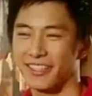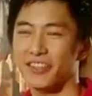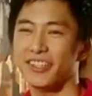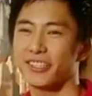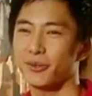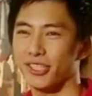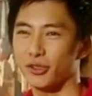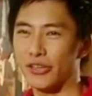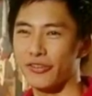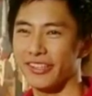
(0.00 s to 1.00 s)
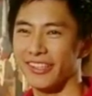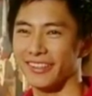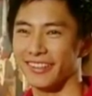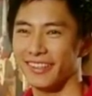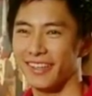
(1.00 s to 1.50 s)
肯定是我的转捩点，
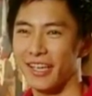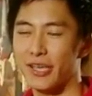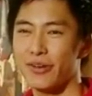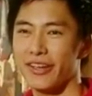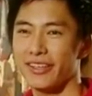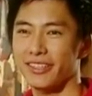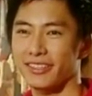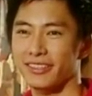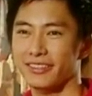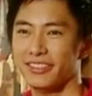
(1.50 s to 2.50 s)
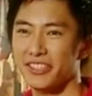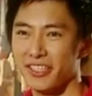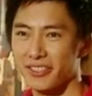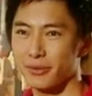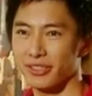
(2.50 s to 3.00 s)
因为今
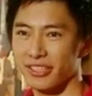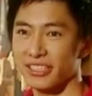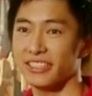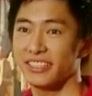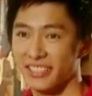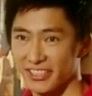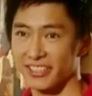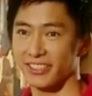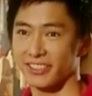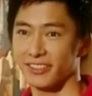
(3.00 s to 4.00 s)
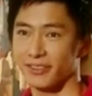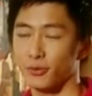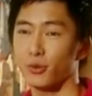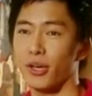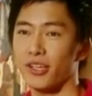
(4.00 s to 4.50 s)
年是我第一次。
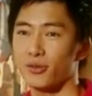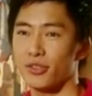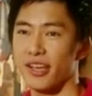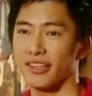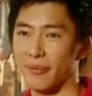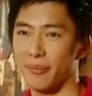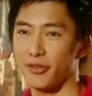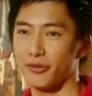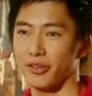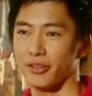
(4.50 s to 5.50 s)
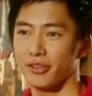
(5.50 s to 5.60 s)
入围最佳男配角。